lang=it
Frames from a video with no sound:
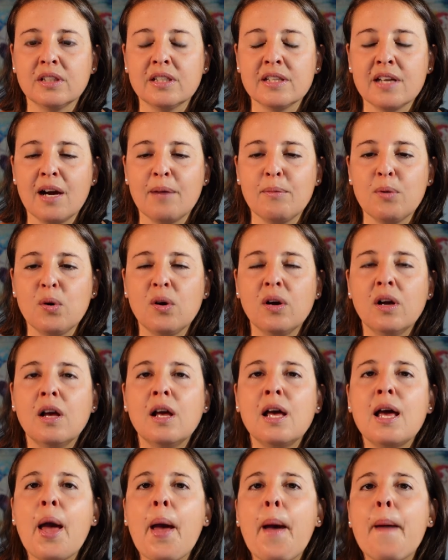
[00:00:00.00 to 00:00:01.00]
teniamo,
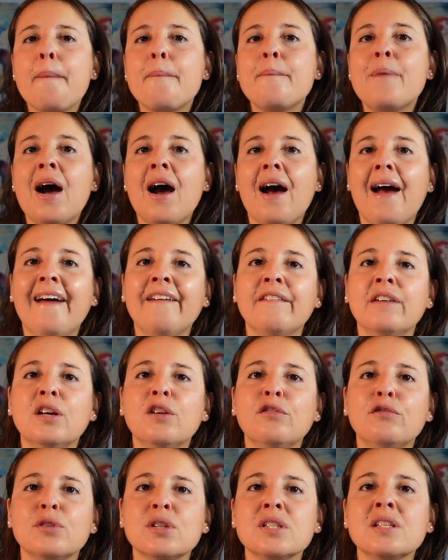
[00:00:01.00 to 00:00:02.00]
ma è
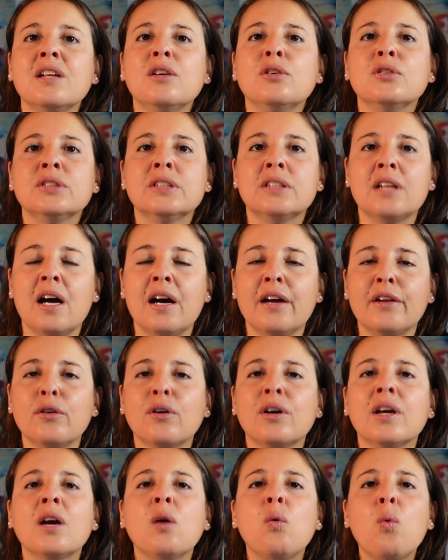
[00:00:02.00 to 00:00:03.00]
vero forse il contrario,
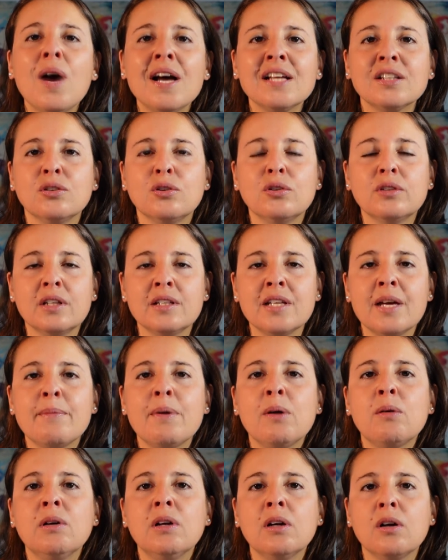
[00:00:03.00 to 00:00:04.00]
che quando
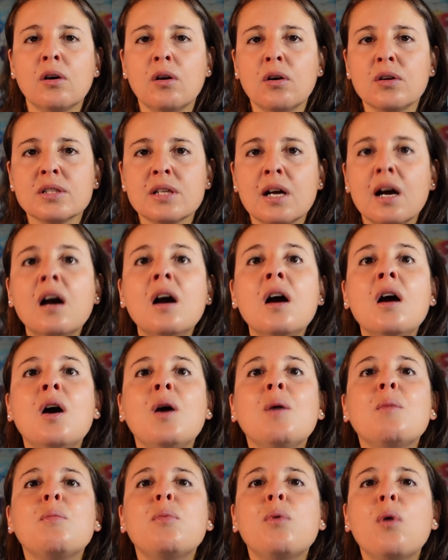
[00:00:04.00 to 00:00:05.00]
teniamo a qualcosa
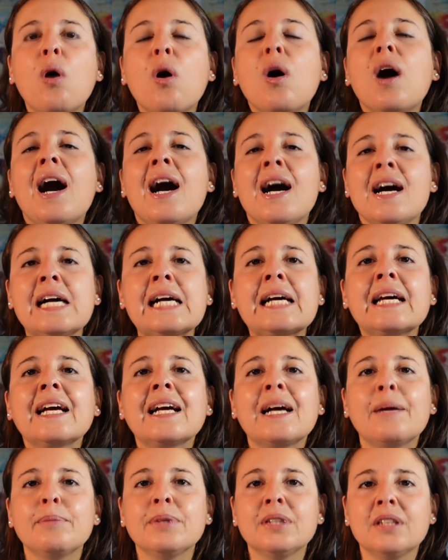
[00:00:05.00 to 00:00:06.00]
può anche
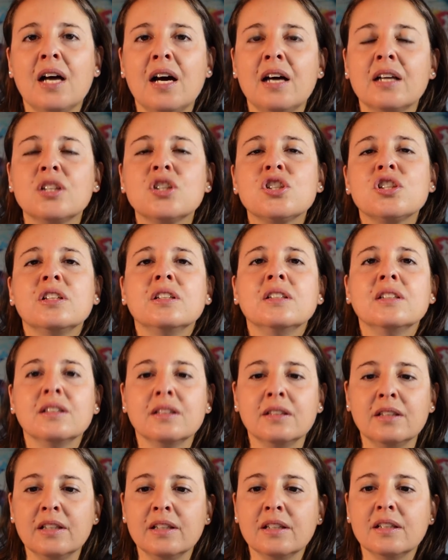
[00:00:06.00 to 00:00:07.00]
capitarci
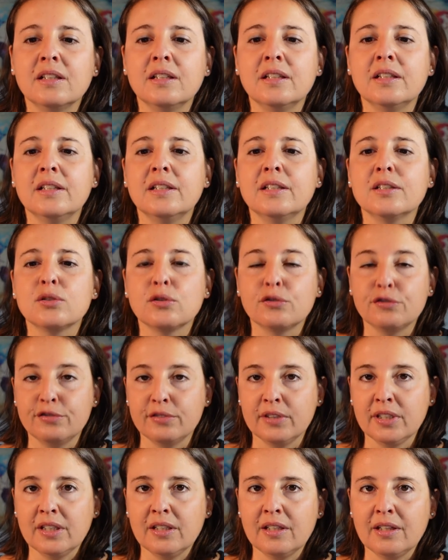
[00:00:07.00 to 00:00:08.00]
di eh,
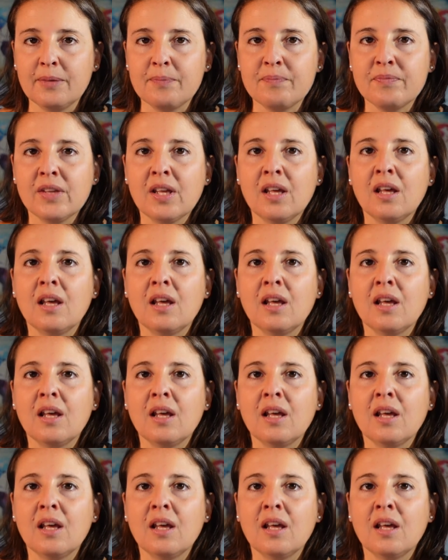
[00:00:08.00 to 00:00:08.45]
soffrire.